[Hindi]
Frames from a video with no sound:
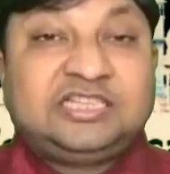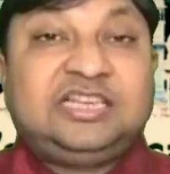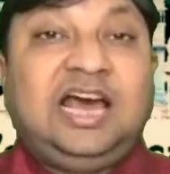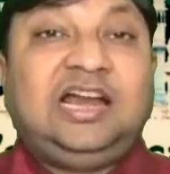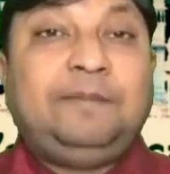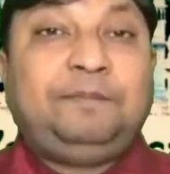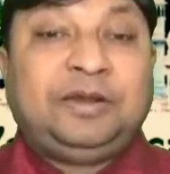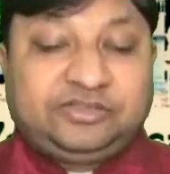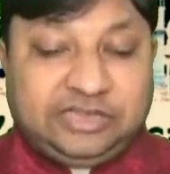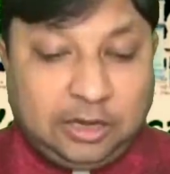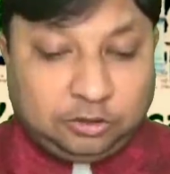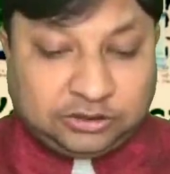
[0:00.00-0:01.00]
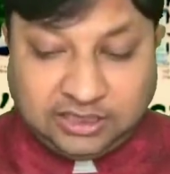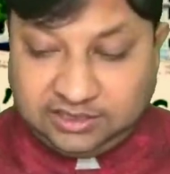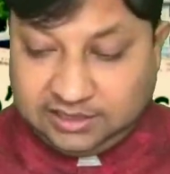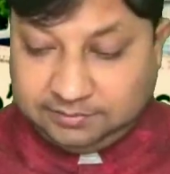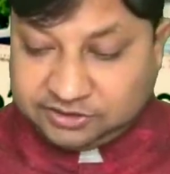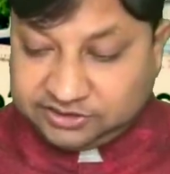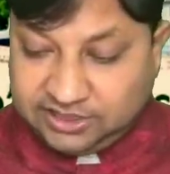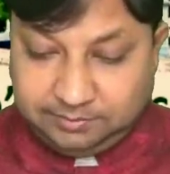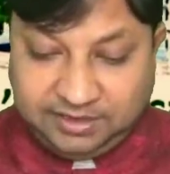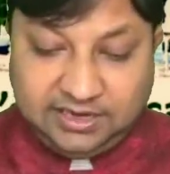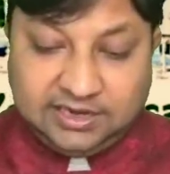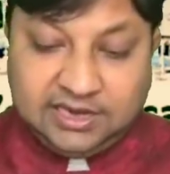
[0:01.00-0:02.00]
सारा प्रस्ताव ठंडे बस्ते
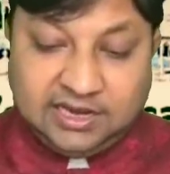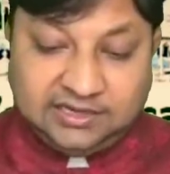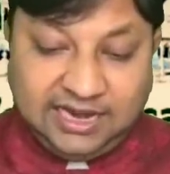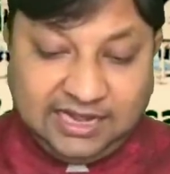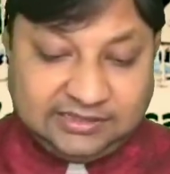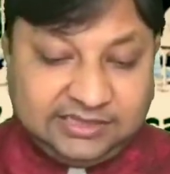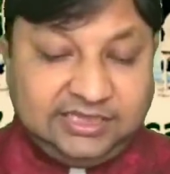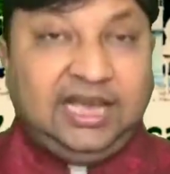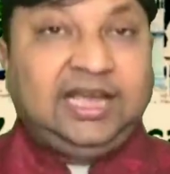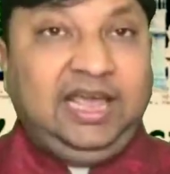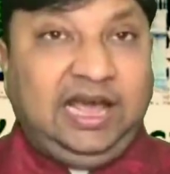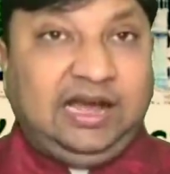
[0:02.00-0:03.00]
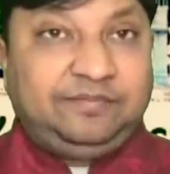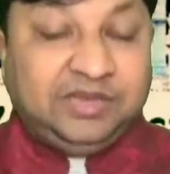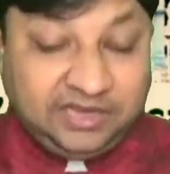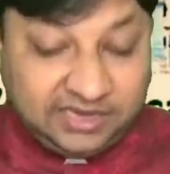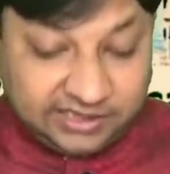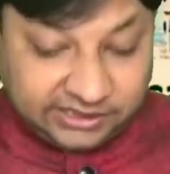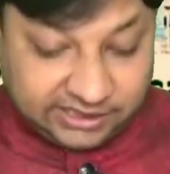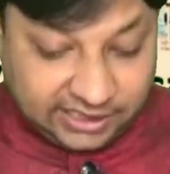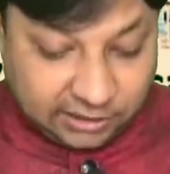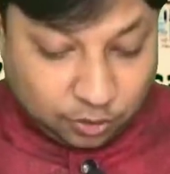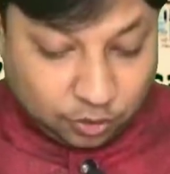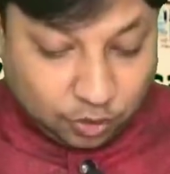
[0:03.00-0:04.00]
में डाल दिया गया
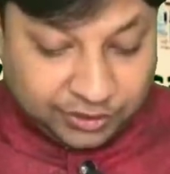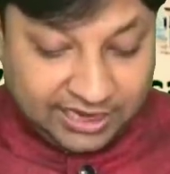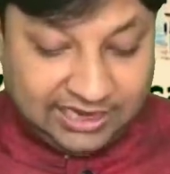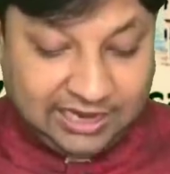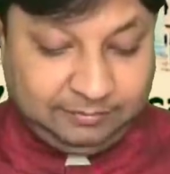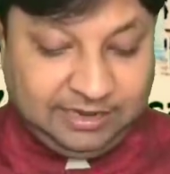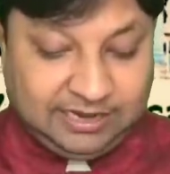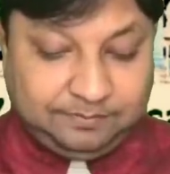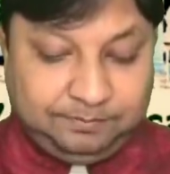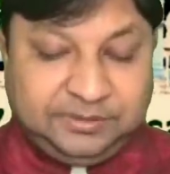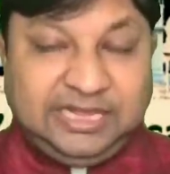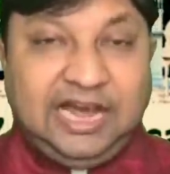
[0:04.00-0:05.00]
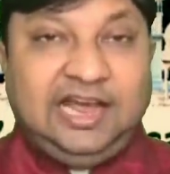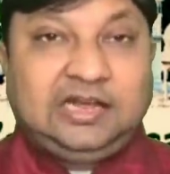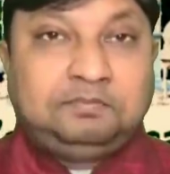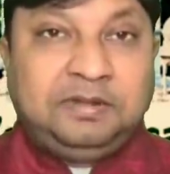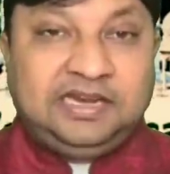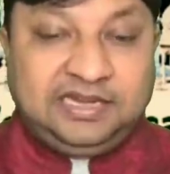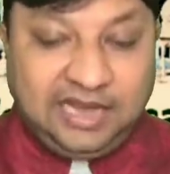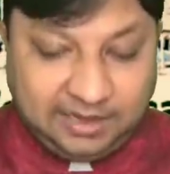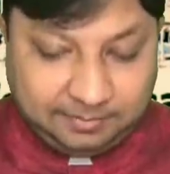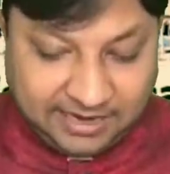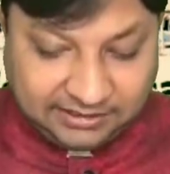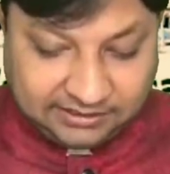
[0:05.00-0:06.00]
इतने लोगों के अलावा विधायक
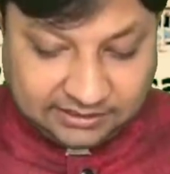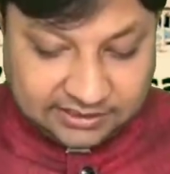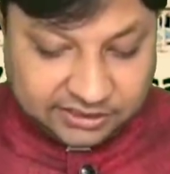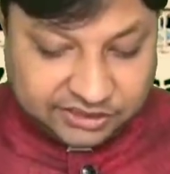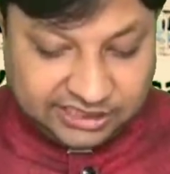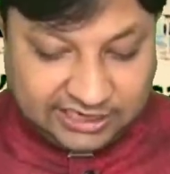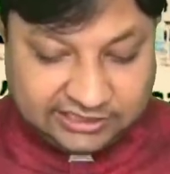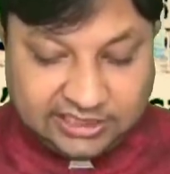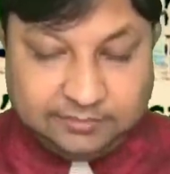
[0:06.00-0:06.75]
मलिहाबाद जय